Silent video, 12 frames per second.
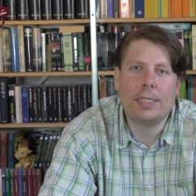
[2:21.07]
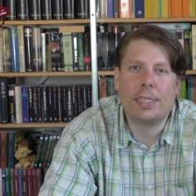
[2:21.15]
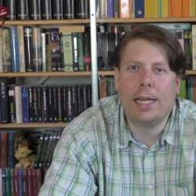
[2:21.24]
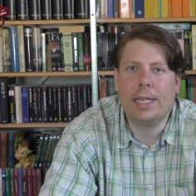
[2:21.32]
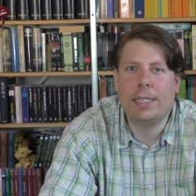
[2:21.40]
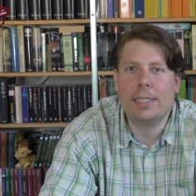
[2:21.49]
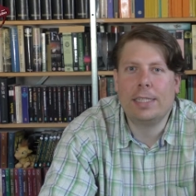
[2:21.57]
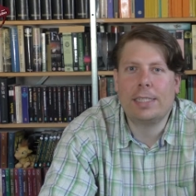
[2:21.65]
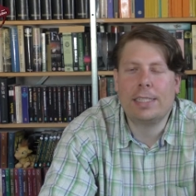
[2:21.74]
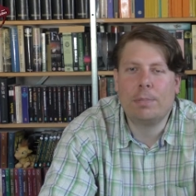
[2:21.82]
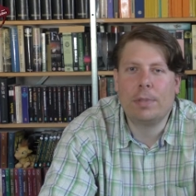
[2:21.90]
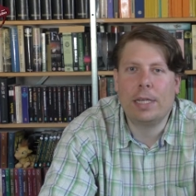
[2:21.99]
Zeiten das
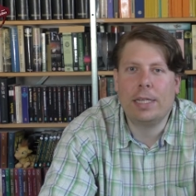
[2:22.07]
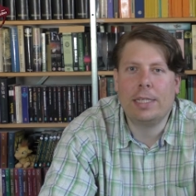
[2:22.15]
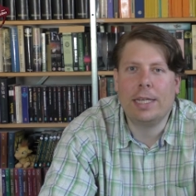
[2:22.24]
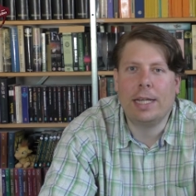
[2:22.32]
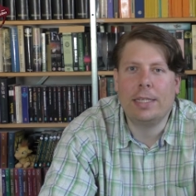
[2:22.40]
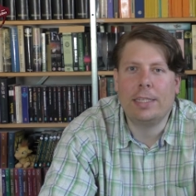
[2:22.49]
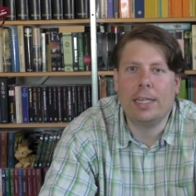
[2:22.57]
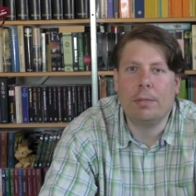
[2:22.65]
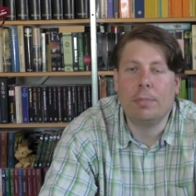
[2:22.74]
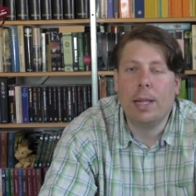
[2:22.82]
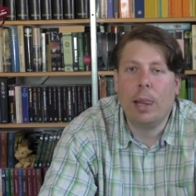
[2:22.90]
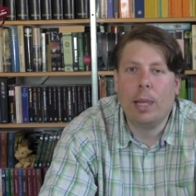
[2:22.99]
Zepter in die Hand nehmen.